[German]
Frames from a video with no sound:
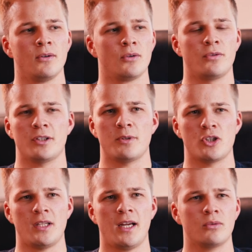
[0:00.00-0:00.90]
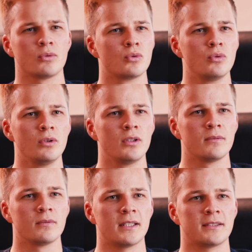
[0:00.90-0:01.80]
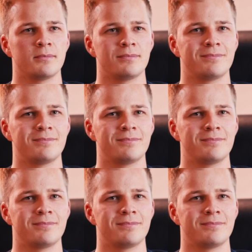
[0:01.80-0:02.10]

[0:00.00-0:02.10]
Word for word: unfassbar stark und gut, dass